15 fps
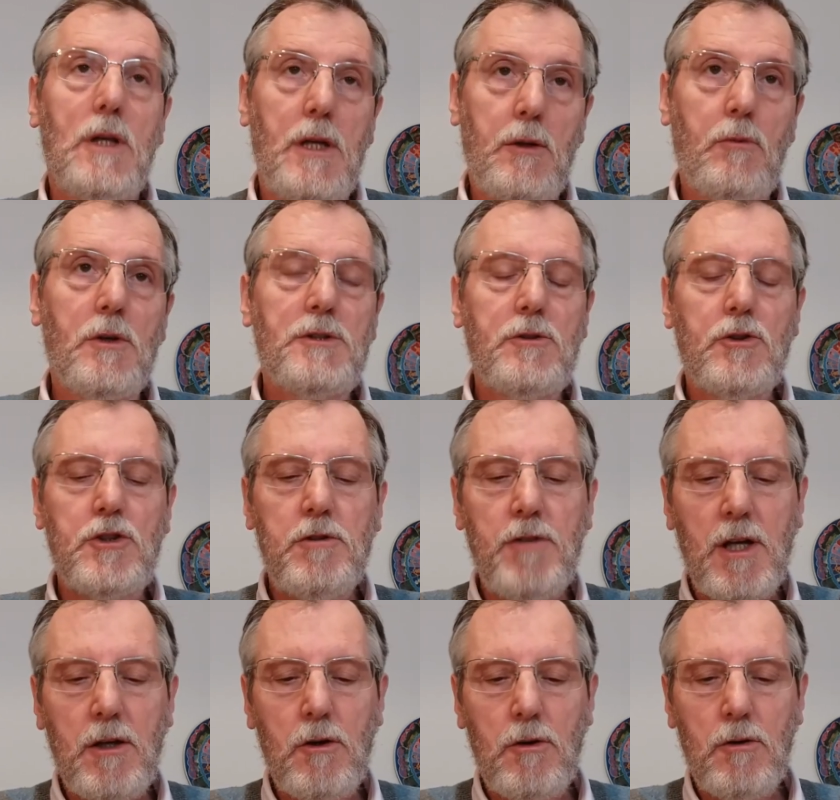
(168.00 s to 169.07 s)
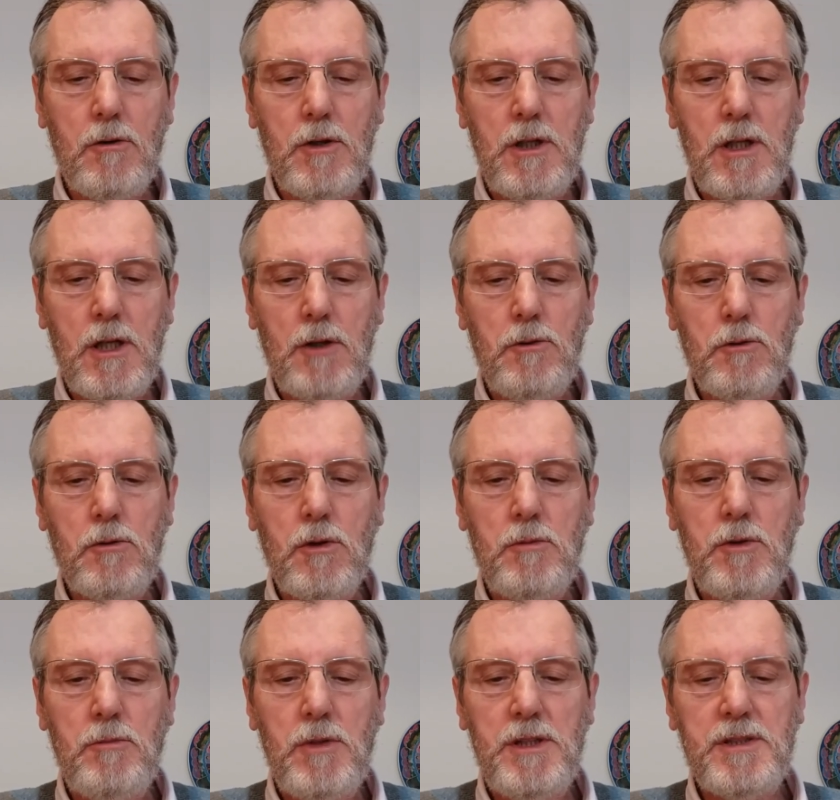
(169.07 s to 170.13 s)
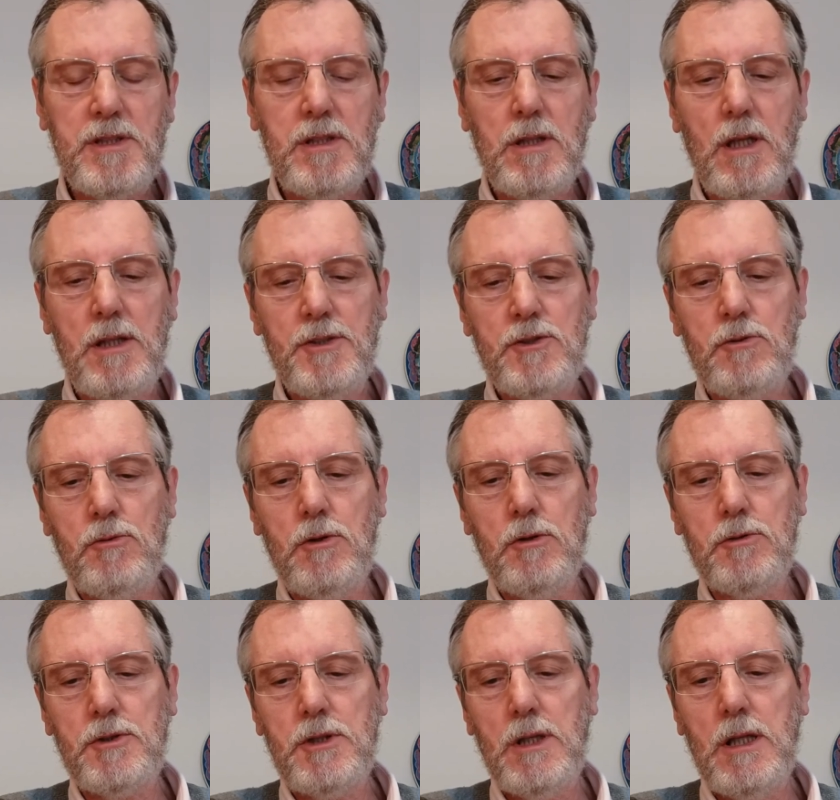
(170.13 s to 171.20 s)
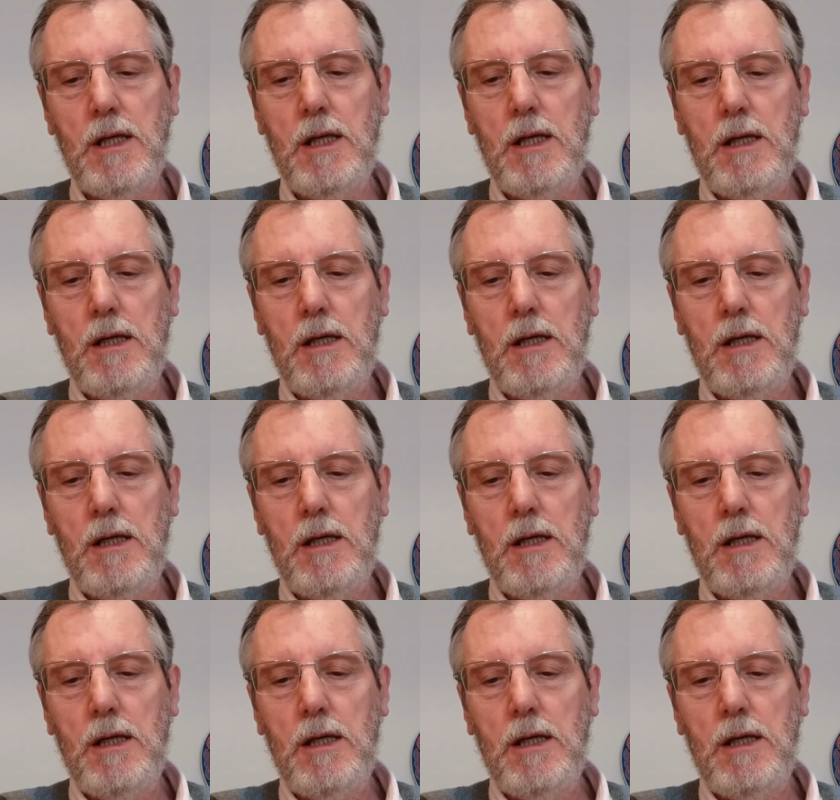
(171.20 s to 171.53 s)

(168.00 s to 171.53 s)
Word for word: In questo ci vengono in aiuto i biblisti, gli studiosi,